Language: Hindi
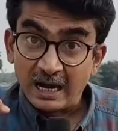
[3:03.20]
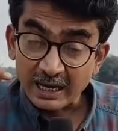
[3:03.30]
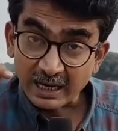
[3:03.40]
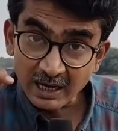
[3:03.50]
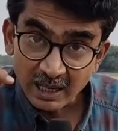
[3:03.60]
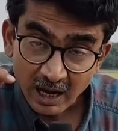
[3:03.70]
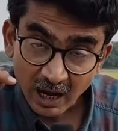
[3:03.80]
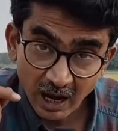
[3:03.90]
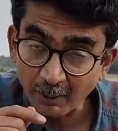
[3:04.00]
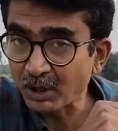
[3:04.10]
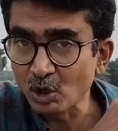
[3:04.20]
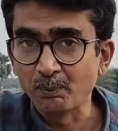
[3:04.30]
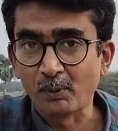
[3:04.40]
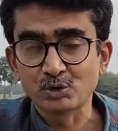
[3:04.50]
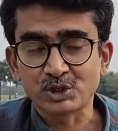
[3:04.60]
लेकिन हम क्यों
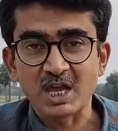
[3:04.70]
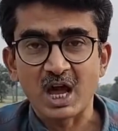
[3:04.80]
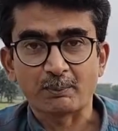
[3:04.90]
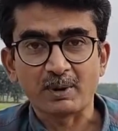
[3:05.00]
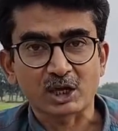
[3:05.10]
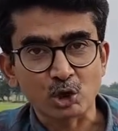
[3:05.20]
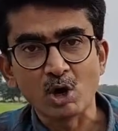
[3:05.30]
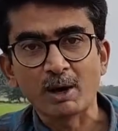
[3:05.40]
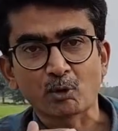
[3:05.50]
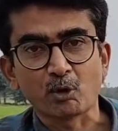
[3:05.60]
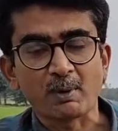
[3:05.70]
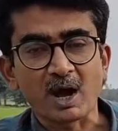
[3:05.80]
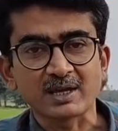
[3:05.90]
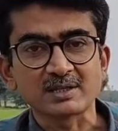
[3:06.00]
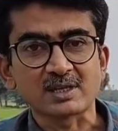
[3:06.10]
पहुंचे यहां पे क्यों आपको
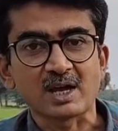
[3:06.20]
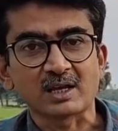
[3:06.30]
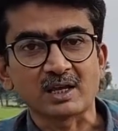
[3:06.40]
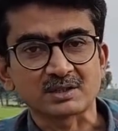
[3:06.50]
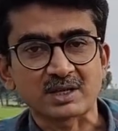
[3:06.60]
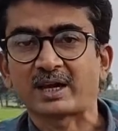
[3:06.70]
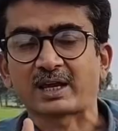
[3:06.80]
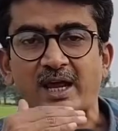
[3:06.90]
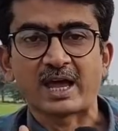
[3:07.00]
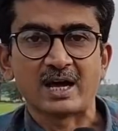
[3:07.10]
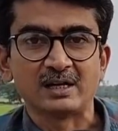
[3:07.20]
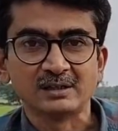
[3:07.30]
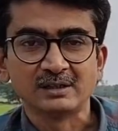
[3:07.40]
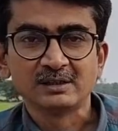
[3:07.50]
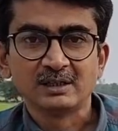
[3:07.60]
पाकिस्तान की सैर कराया
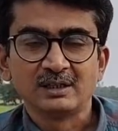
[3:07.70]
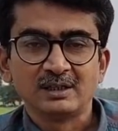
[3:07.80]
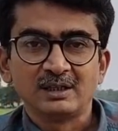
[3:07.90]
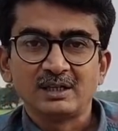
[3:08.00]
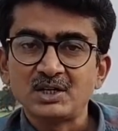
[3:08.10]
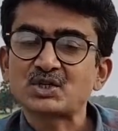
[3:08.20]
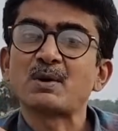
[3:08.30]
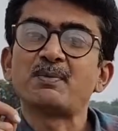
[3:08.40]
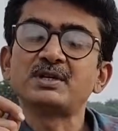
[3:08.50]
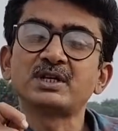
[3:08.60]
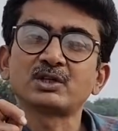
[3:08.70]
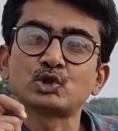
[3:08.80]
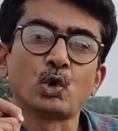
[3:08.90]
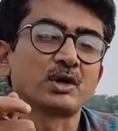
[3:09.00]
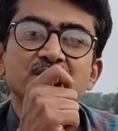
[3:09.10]
इसके पीछे एक
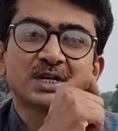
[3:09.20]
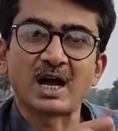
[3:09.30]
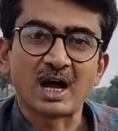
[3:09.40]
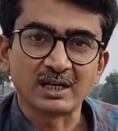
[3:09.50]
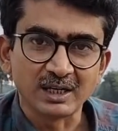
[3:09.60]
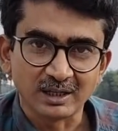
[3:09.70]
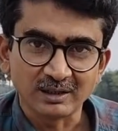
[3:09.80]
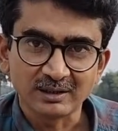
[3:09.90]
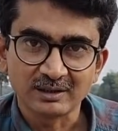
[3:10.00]
छोटी सी कहानी है